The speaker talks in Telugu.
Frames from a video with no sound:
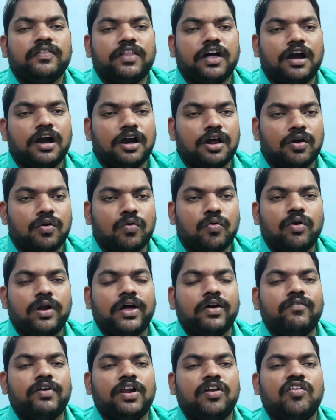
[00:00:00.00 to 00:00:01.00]
దగ్గరకు
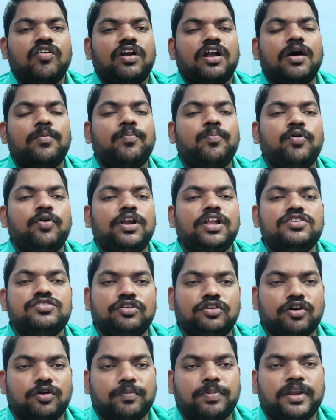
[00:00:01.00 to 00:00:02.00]
కూడా వెళ్లకుండా
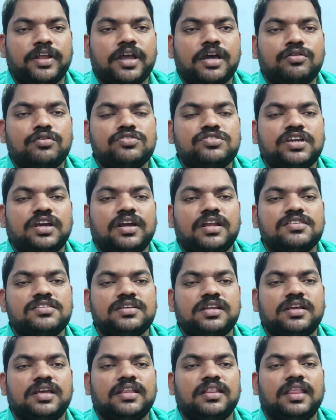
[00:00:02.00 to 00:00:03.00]
పోలీసులకు ఫిర్యాదు చేయడం
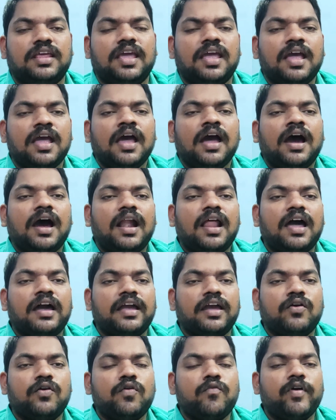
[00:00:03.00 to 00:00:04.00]
జరిగింది
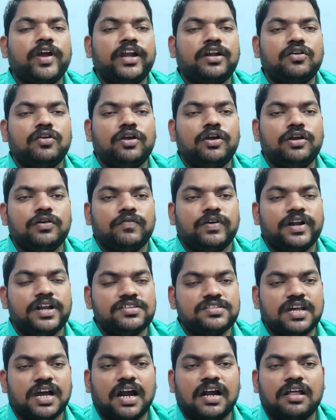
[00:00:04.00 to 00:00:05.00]
అలాగే కువైట్ లో
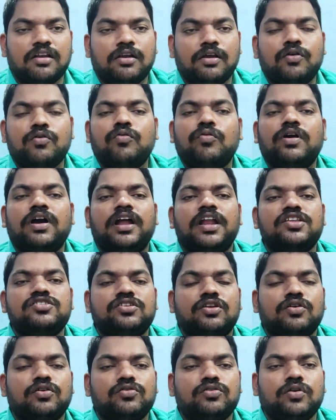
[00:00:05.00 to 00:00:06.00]
ఇటువంటి సంఘటనలు ఎక్కువగానే
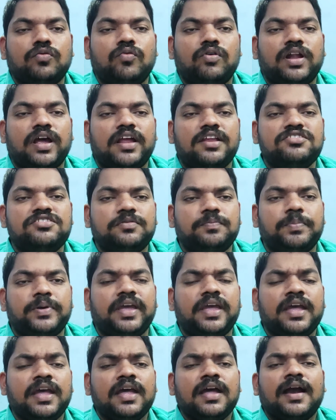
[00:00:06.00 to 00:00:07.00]
జరుగుతూ ఉన్నాయని చెప్పి
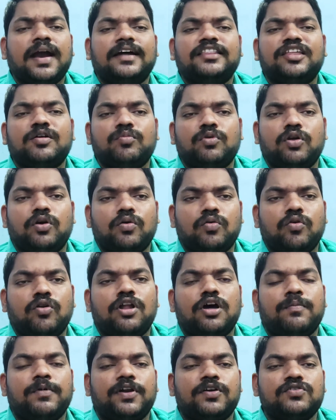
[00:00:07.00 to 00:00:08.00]
గతంలో
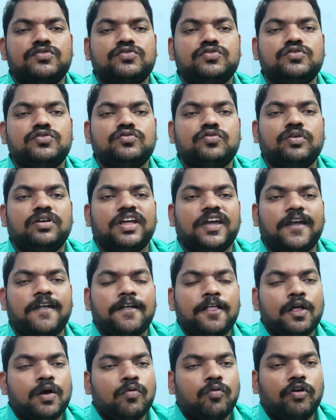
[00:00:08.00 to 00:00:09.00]
కూడా మనం చూసుకుంటే
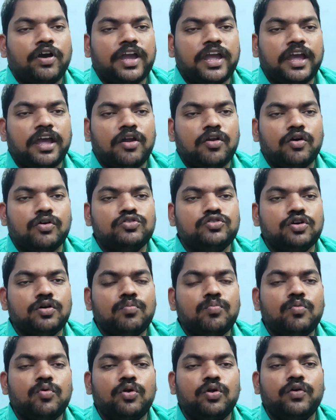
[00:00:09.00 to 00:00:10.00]
ఒకే రోజు
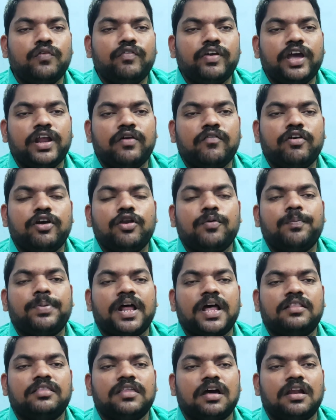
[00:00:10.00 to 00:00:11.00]
మూడు వేరువేరు
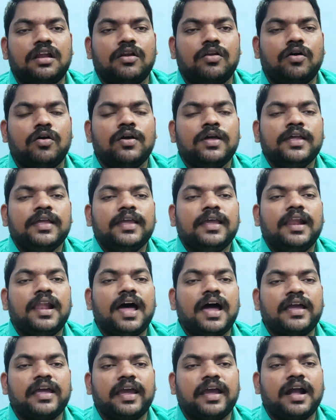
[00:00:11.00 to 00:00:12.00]
ప్రాంతాలలో
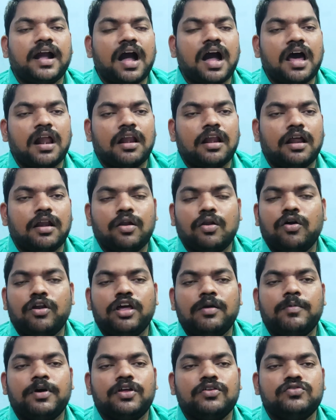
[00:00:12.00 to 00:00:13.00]
ఇలాగే
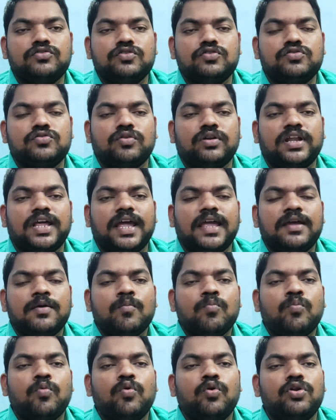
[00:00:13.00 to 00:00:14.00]
కార్లలోనే మనం చూసుకుంటే
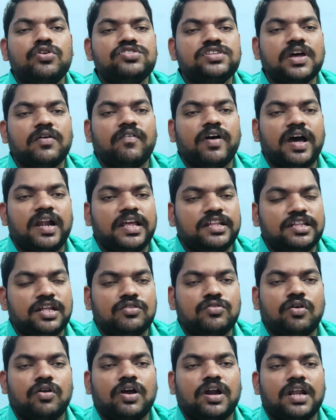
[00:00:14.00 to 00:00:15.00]
మూడు శవాలు అయితే
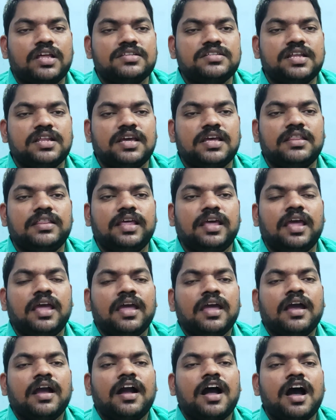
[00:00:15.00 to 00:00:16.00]
దొరకడం జరిగింది
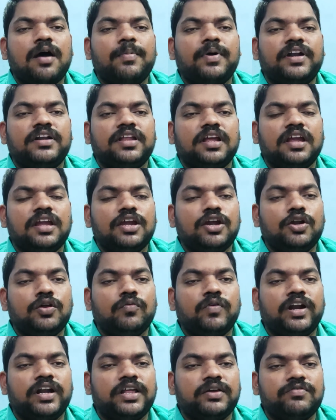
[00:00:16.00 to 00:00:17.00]
కాబట్టి
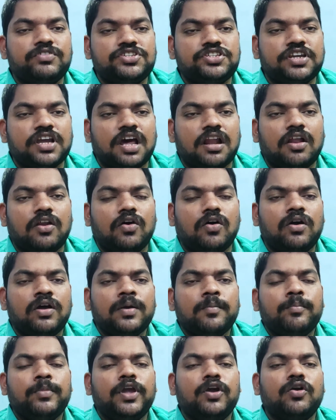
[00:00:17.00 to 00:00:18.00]
ఇటువంటి విషయాలలో
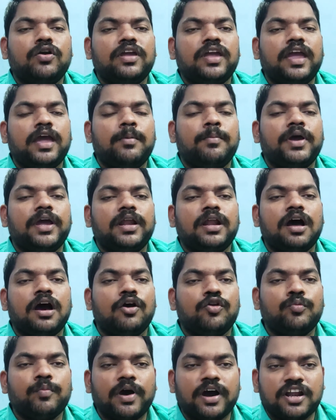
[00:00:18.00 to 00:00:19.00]
మీకు ఏమైనా
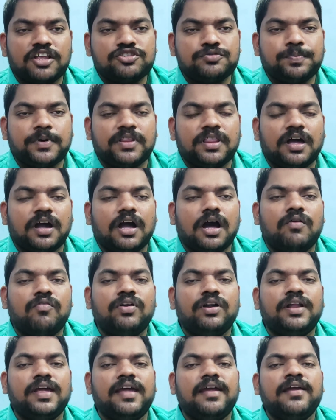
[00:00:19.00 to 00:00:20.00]
అనుమానాస్పదంగా
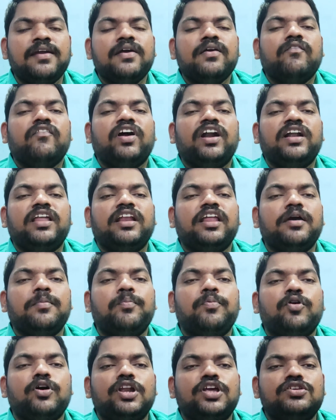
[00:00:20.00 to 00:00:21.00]
ఉంటే వెంటనే
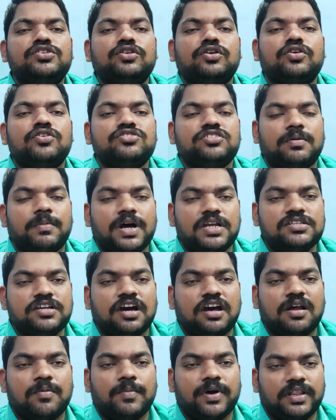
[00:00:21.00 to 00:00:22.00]
పోలీసులకు
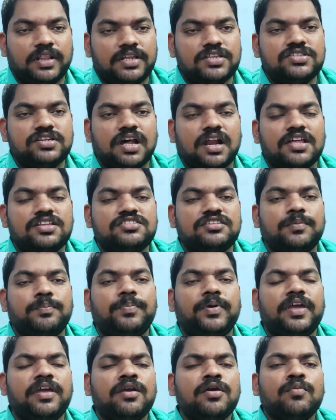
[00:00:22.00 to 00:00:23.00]
సమాచారం అందించాలని
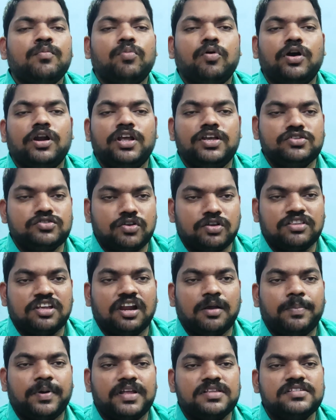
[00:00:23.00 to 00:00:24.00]
చెప్పి పోలీసులు
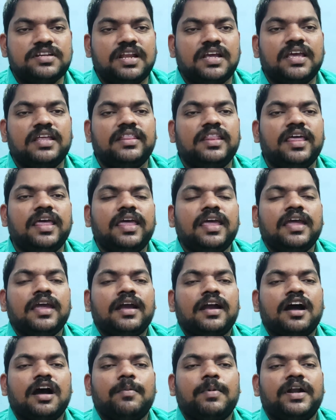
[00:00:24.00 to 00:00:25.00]
తెలపడం జరిగింది
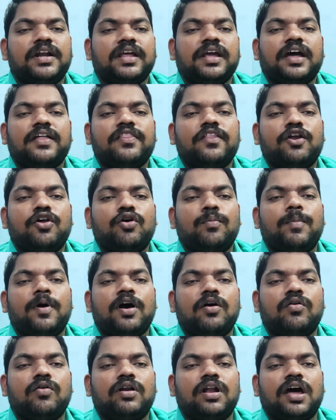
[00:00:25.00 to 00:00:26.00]
కాబట్టి అందరూ
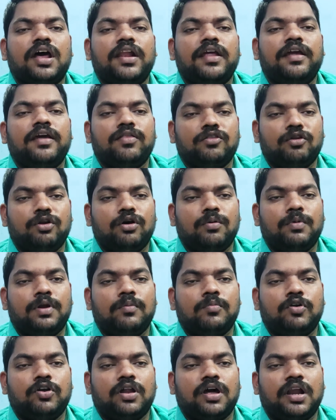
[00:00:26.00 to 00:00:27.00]
బాగుండాలి ఇందులో
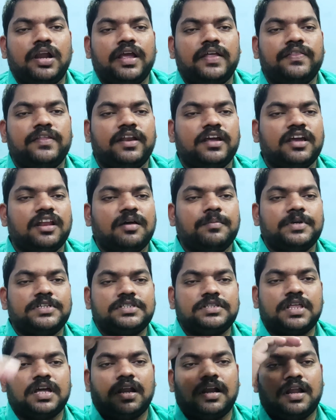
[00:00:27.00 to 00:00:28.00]
మనం ఉండాలి అందరికీ
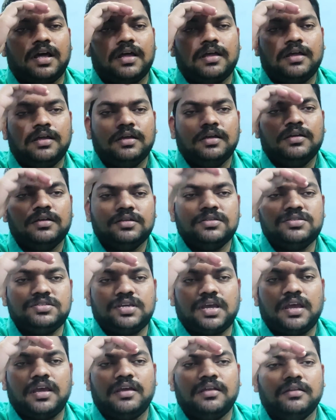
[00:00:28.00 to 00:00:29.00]
నమస్తే అన్న
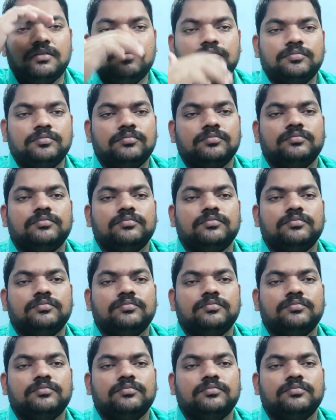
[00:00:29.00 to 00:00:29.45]
జై హింద్